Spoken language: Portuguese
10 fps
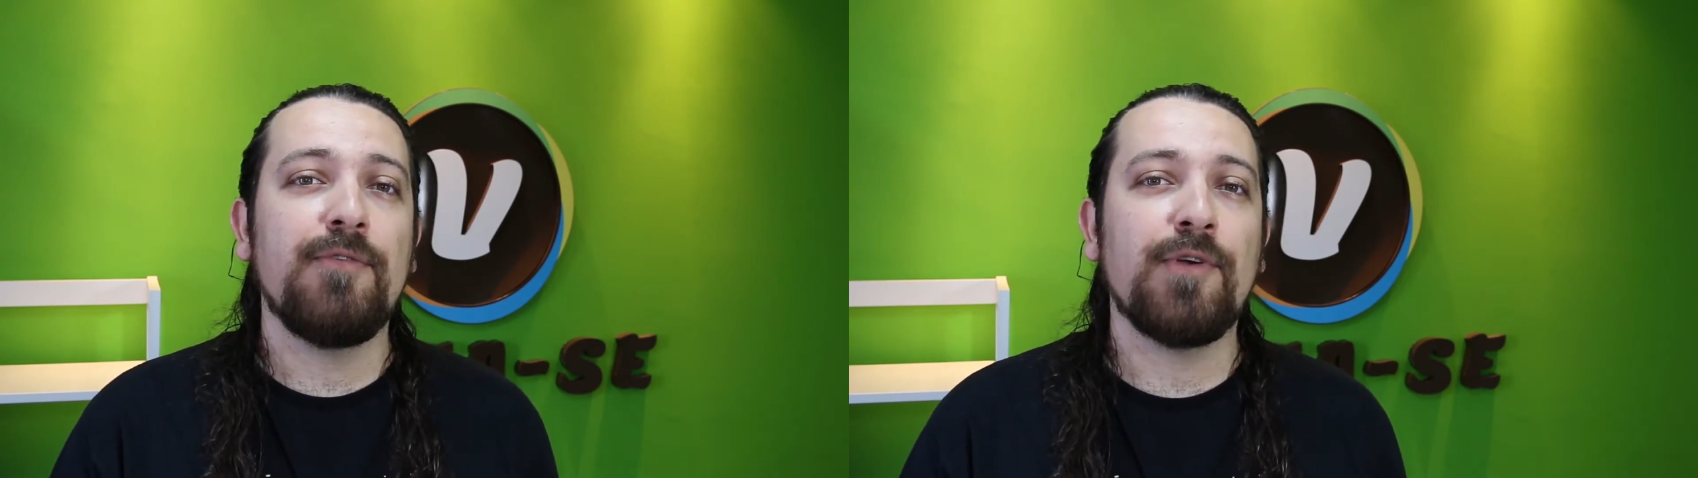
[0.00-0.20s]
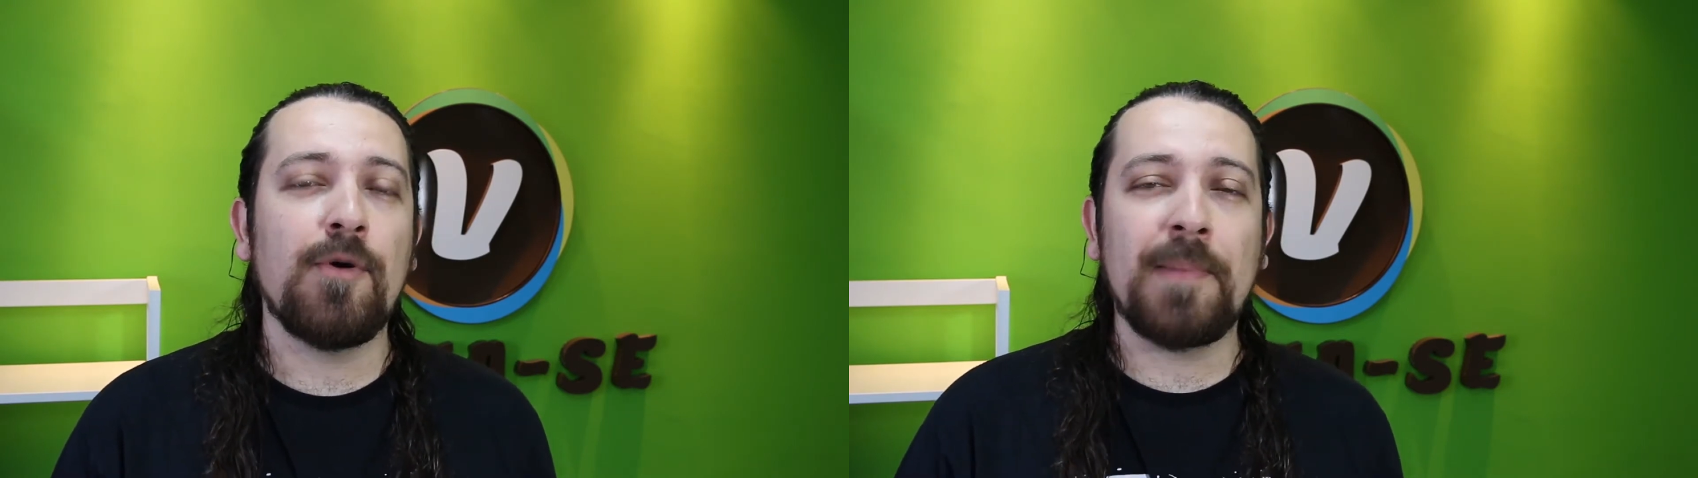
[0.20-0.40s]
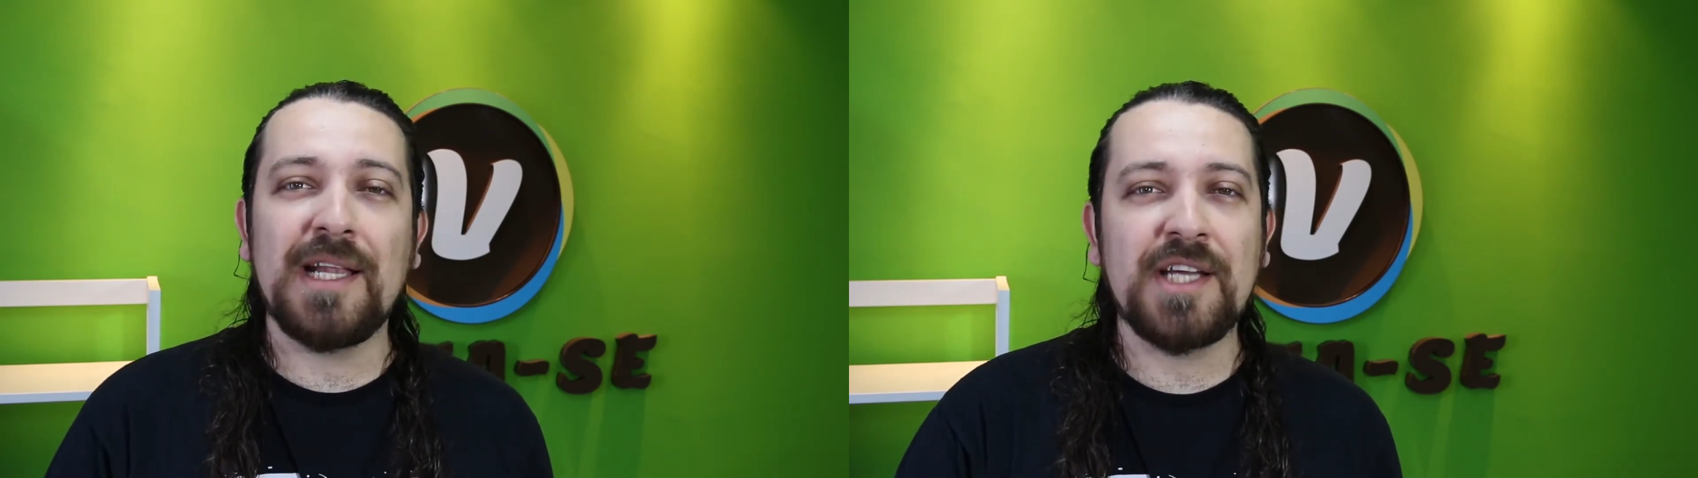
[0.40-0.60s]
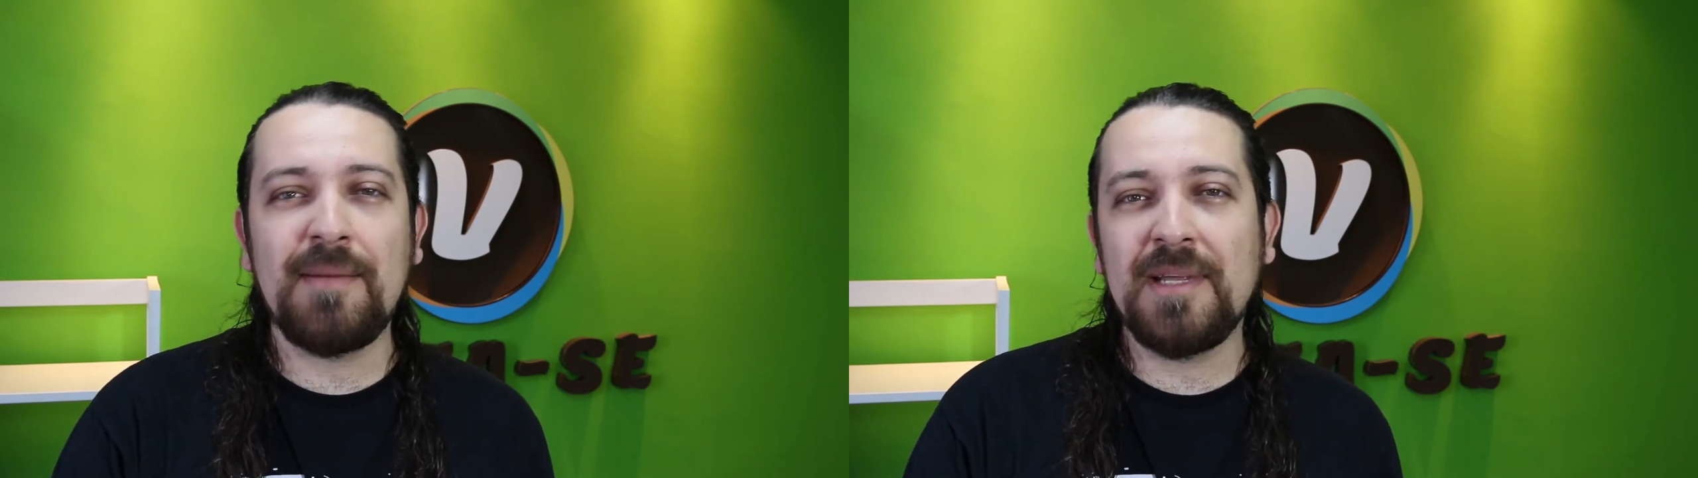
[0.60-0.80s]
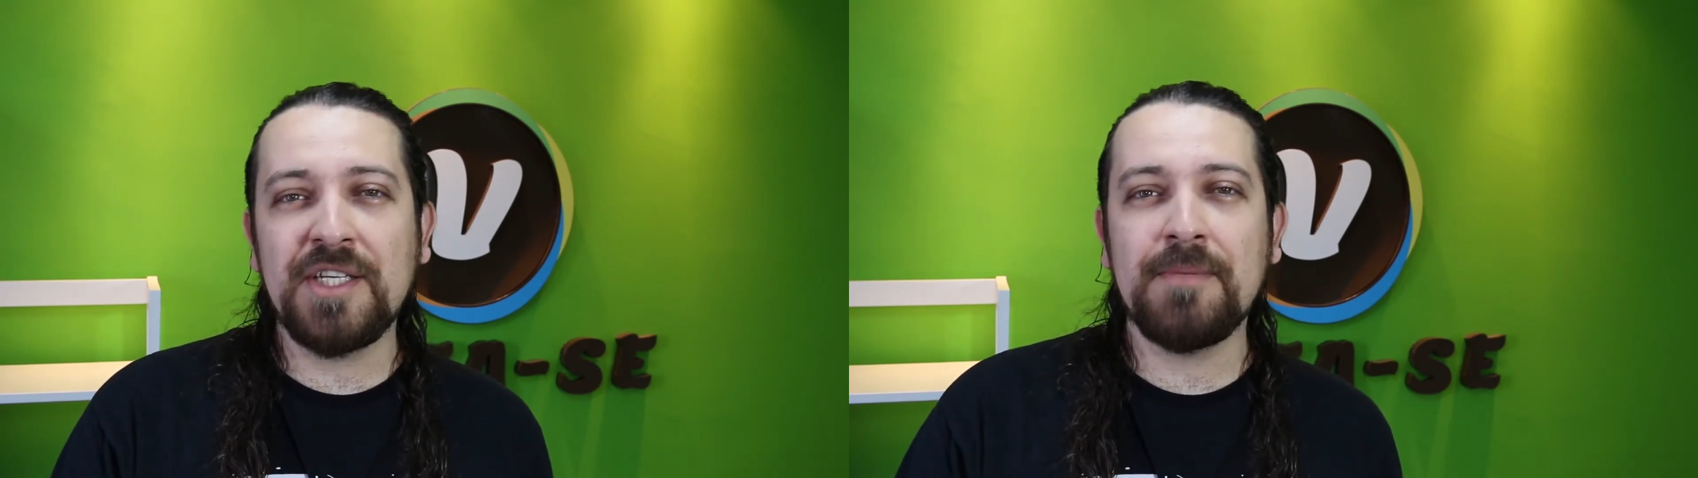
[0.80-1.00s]
Ficou
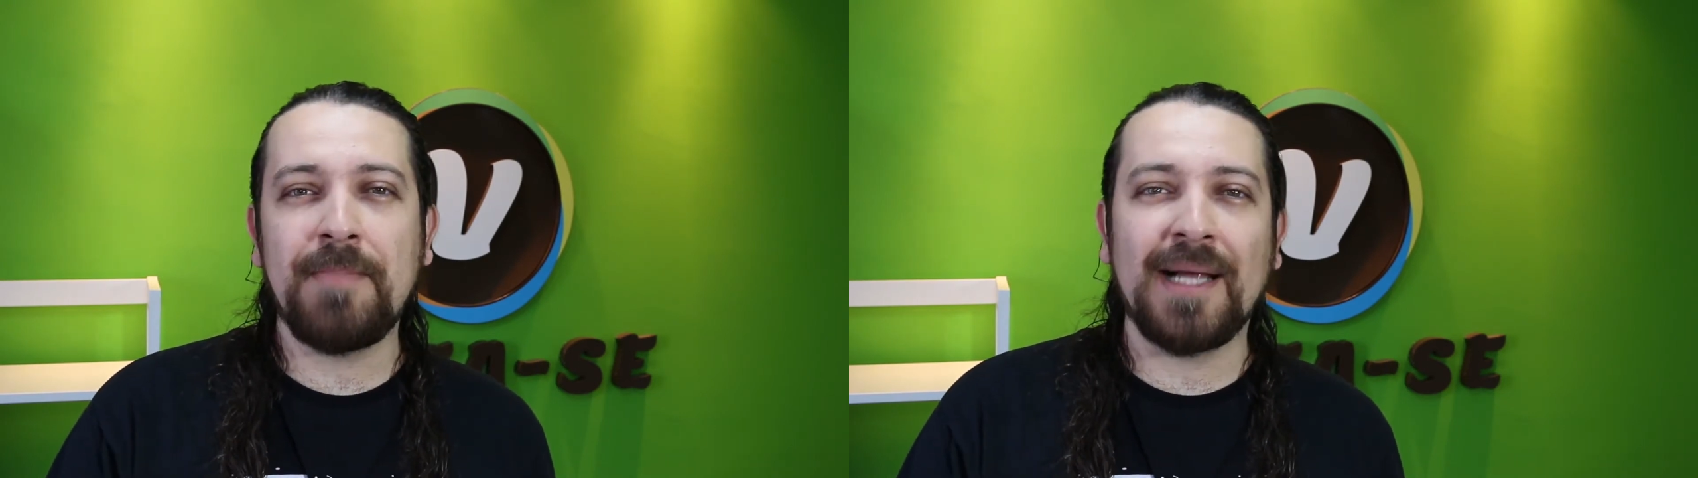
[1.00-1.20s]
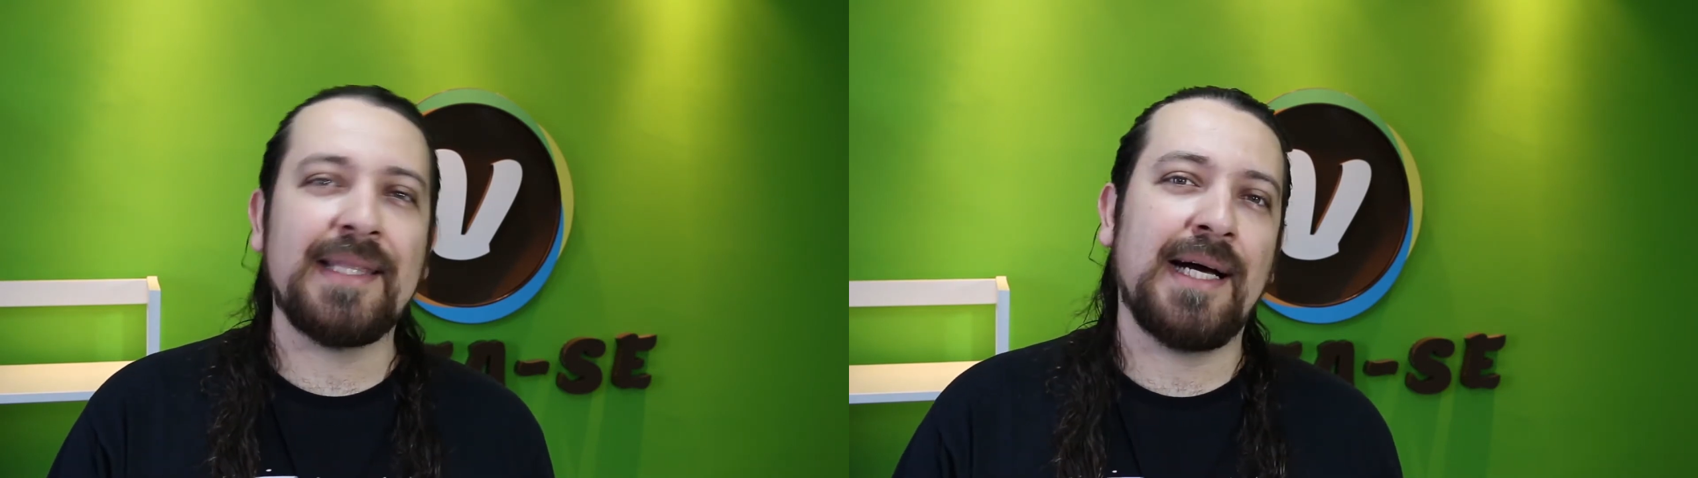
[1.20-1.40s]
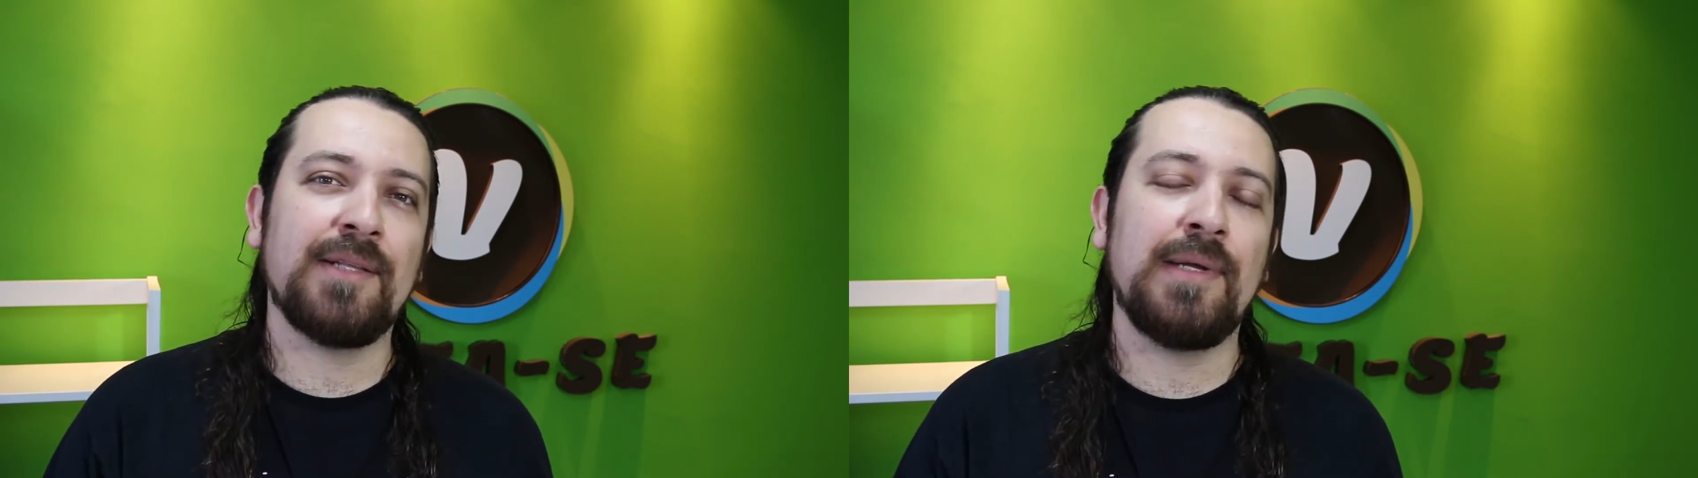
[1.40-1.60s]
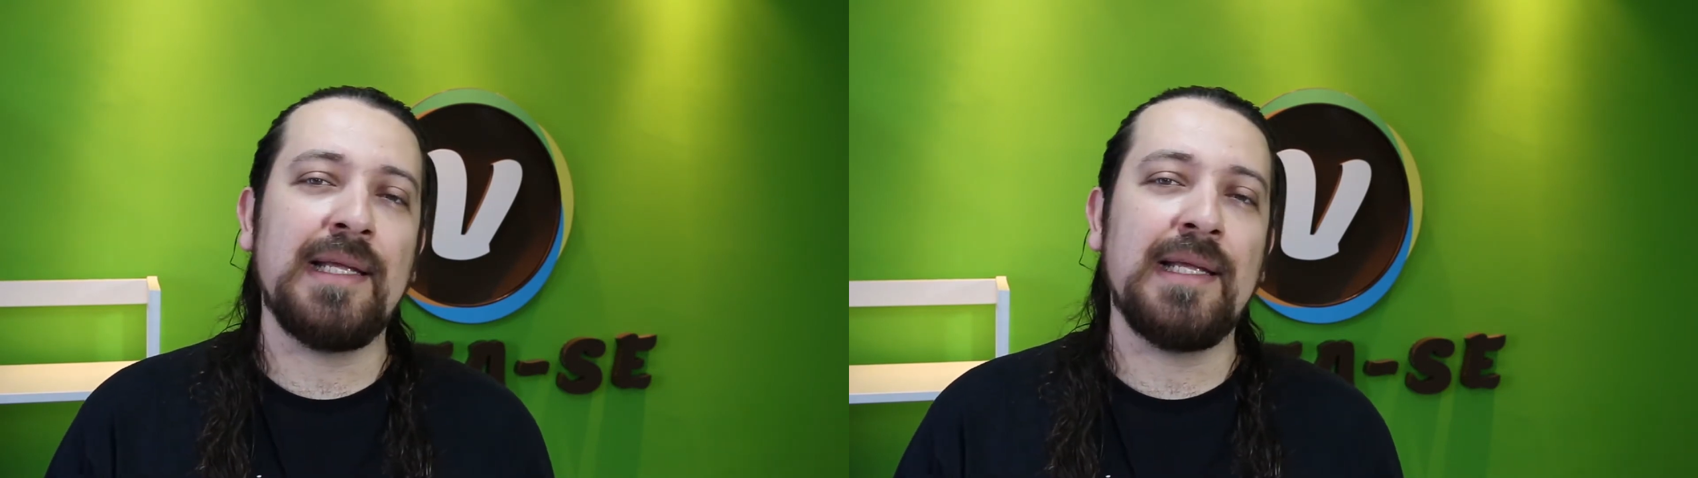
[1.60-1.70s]
praticamente empatado